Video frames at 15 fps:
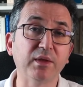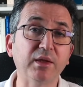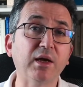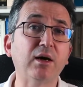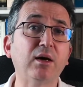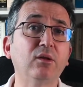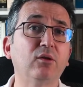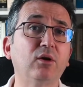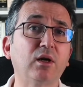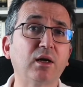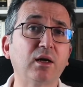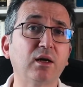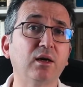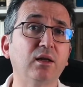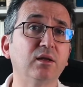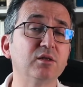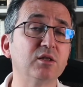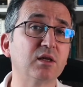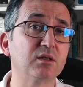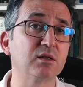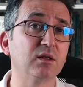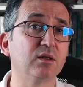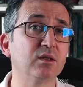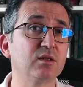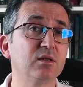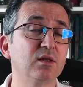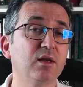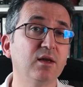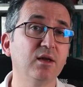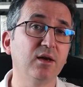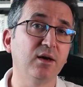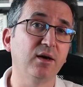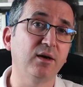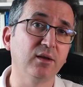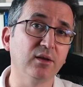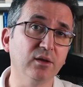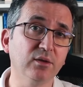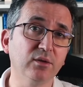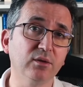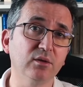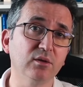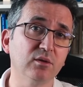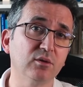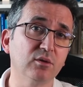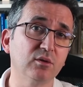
Ne olarak alacaksanız alın